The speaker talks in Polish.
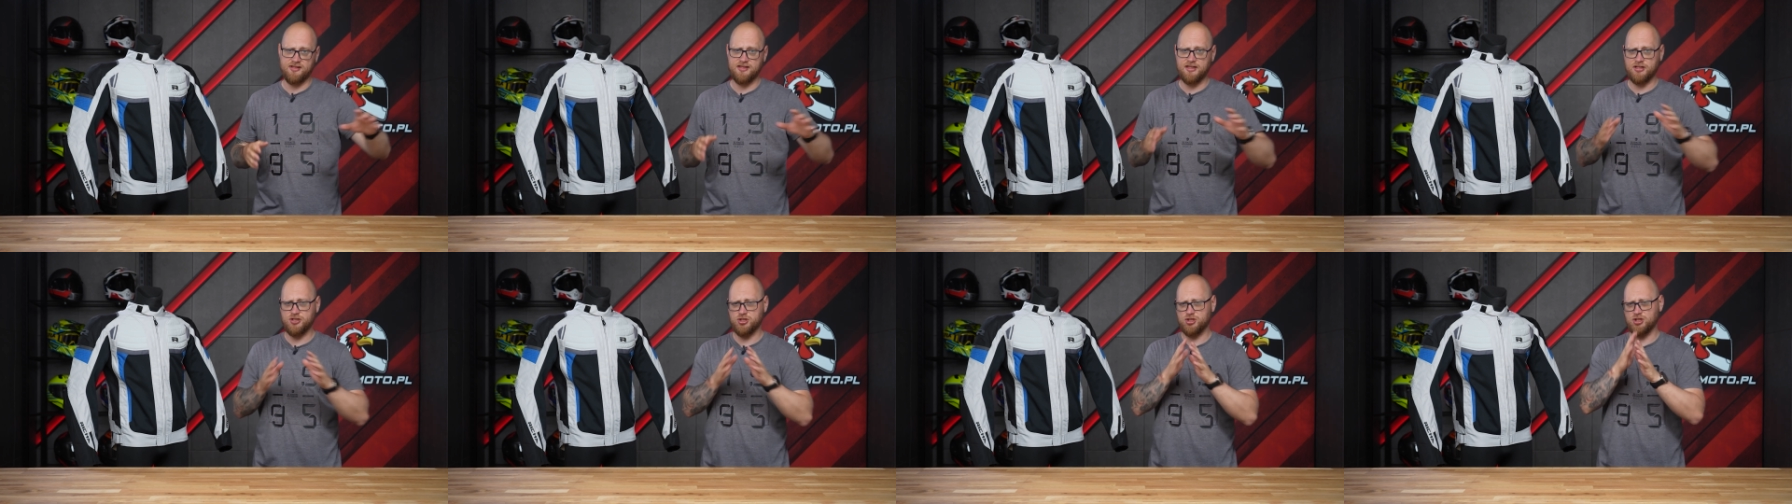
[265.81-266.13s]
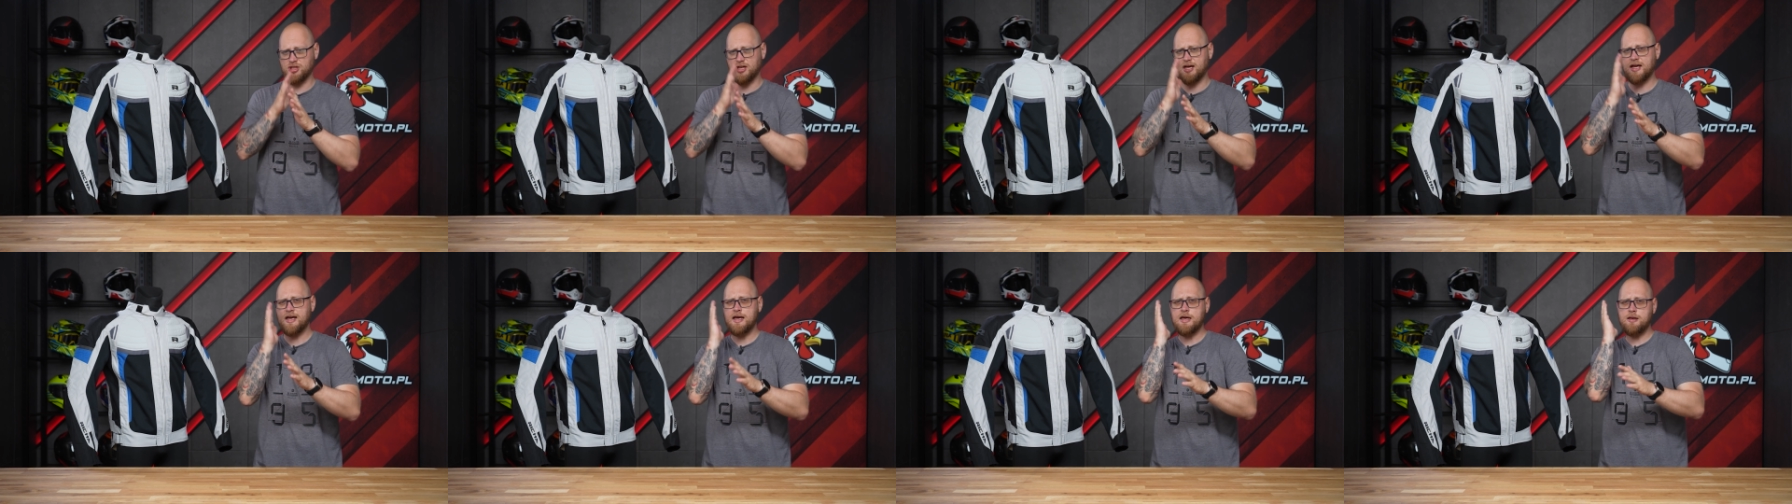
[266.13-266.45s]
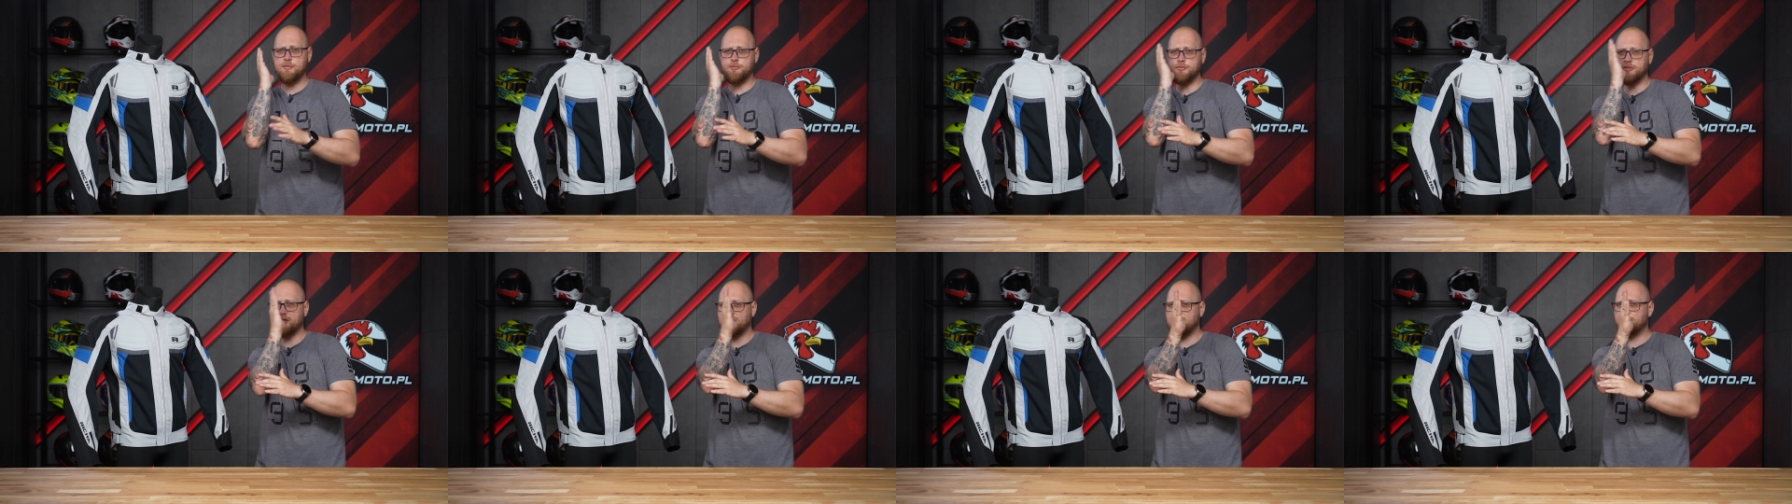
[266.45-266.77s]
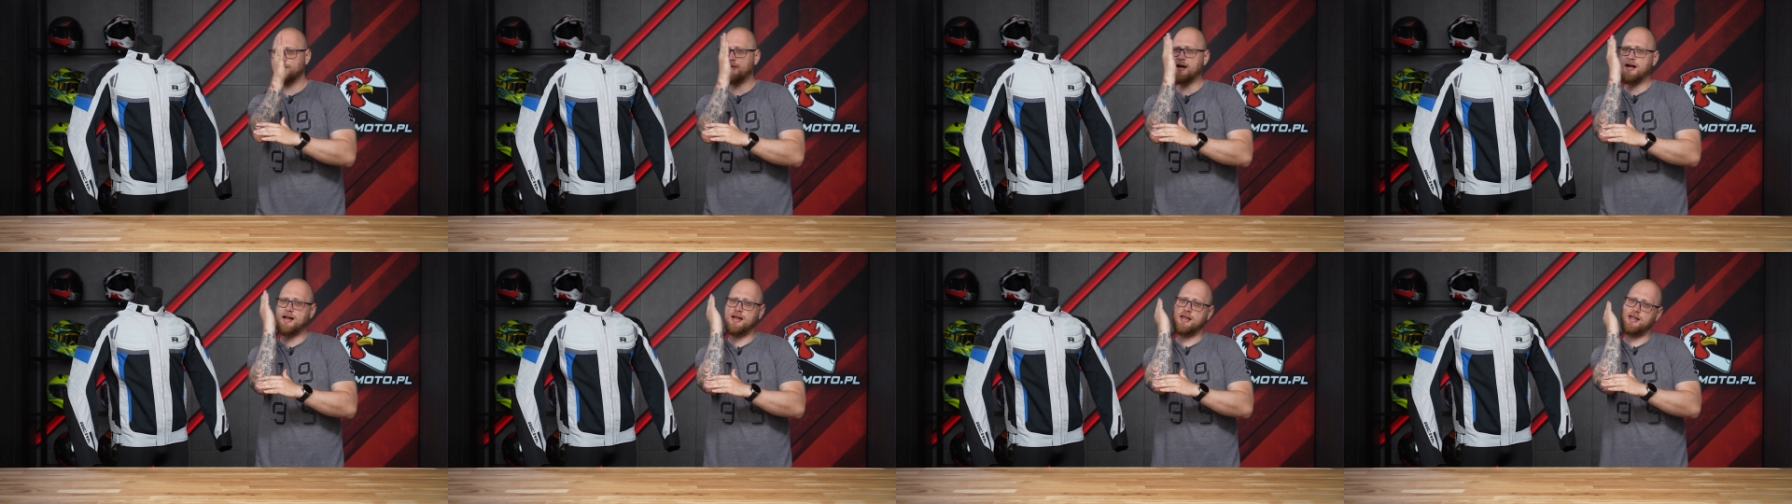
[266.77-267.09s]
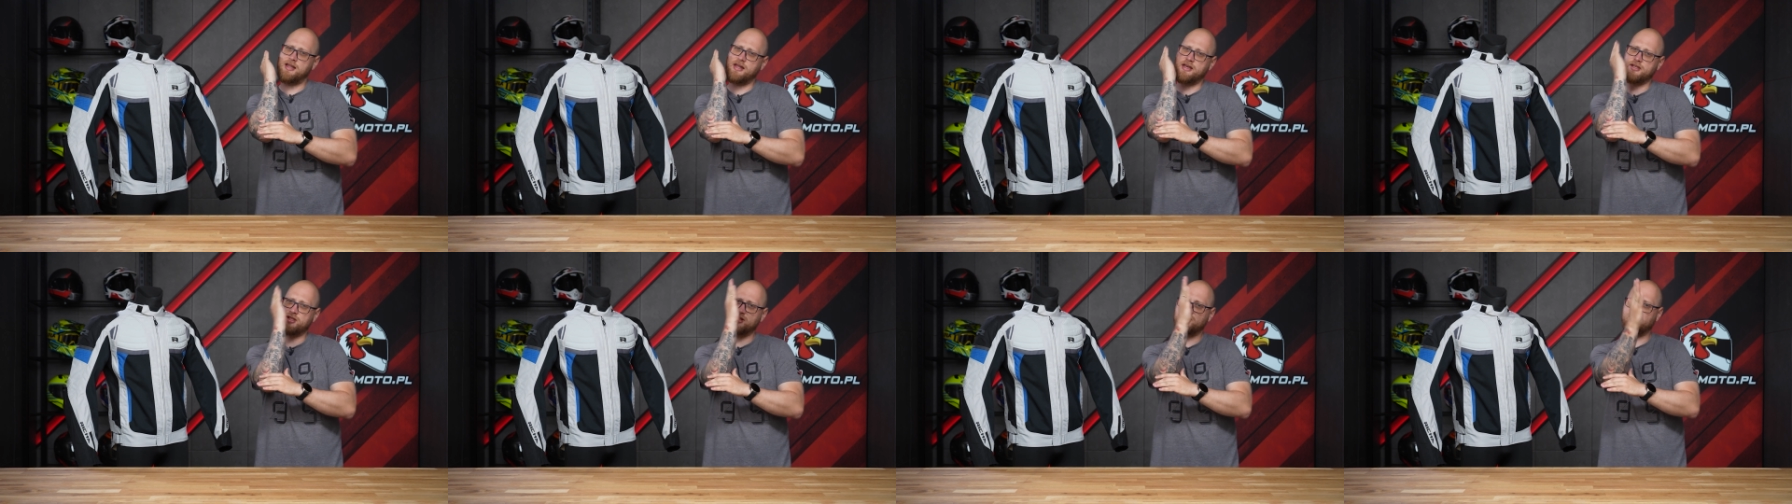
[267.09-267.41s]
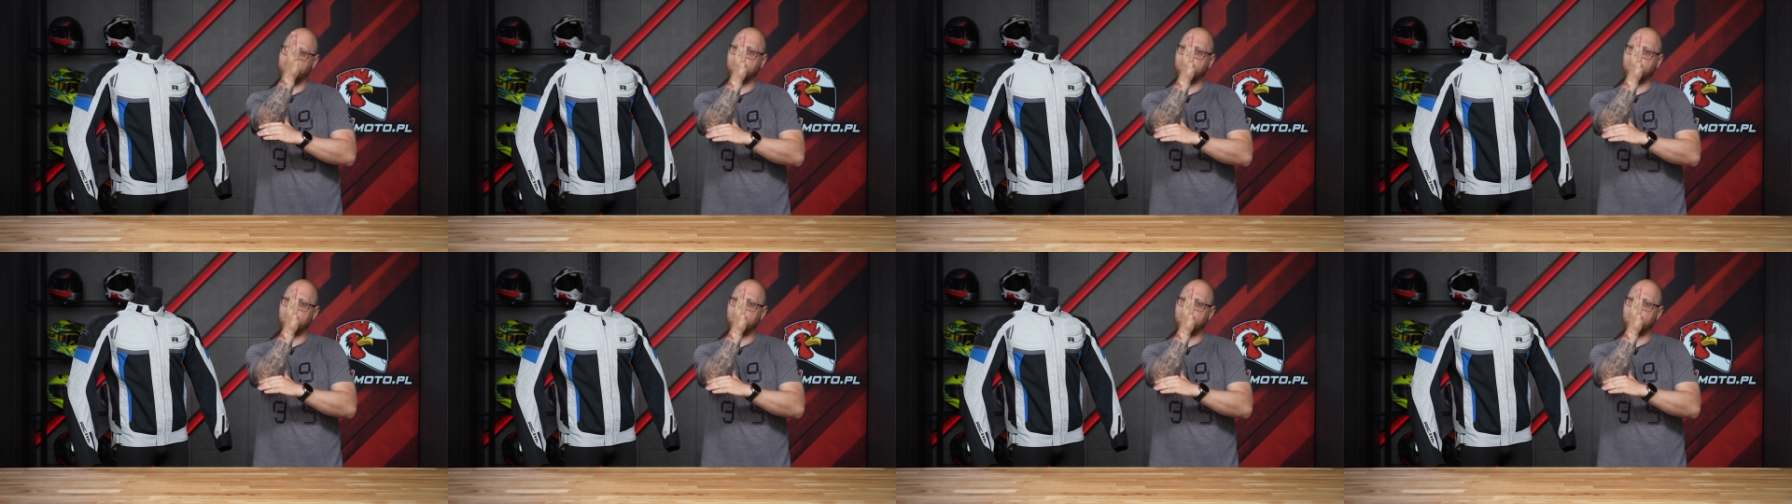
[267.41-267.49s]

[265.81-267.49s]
Wystarczy, że minimalne